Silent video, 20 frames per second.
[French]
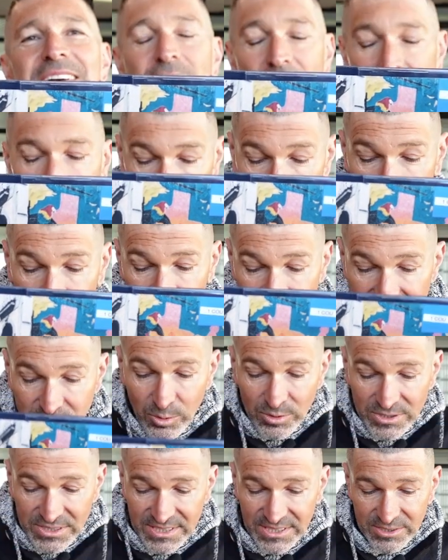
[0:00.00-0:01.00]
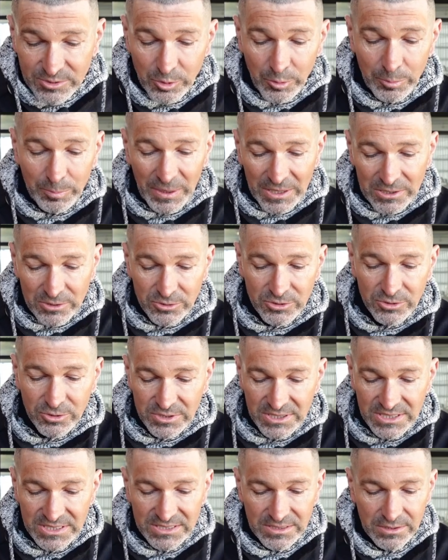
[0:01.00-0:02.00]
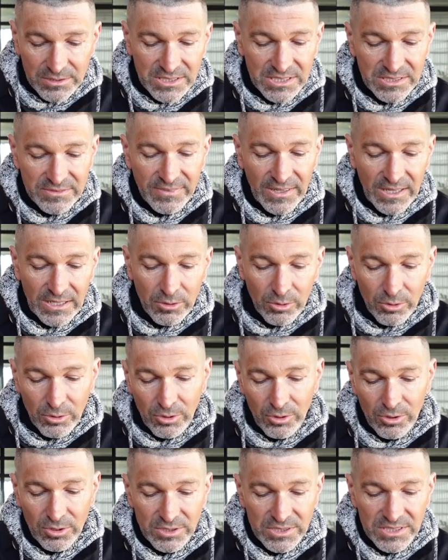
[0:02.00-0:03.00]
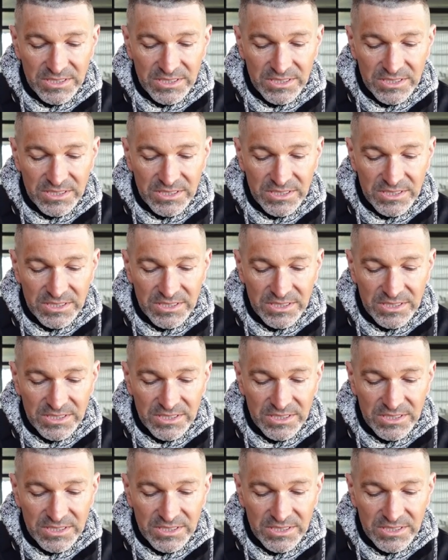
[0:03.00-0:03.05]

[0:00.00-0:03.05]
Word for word: Voilà. Et donc c'est ce percussionniste qui va euh,